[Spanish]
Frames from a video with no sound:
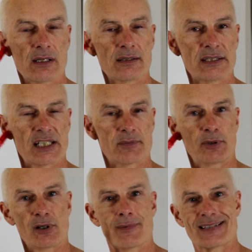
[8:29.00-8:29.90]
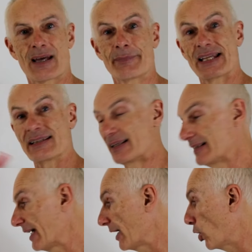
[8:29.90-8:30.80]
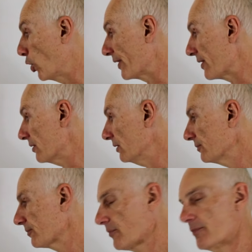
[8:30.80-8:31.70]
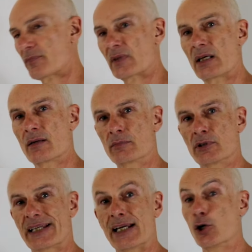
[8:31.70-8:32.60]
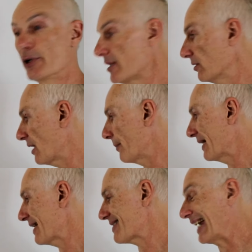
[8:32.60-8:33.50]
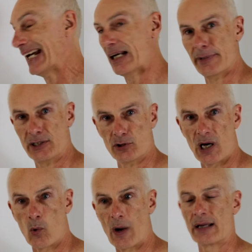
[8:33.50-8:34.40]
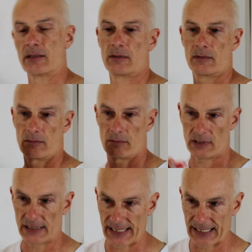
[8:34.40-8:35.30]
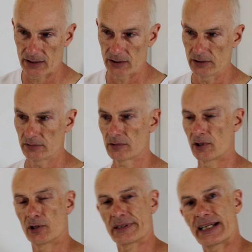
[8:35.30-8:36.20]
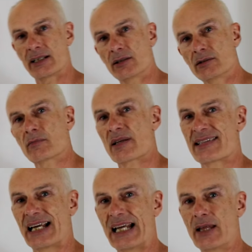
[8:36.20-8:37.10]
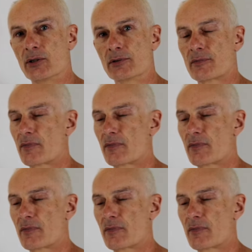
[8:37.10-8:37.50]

¿Tienes problemas también de oído? Porque el oído también es elemento agua negro, color negro, salado.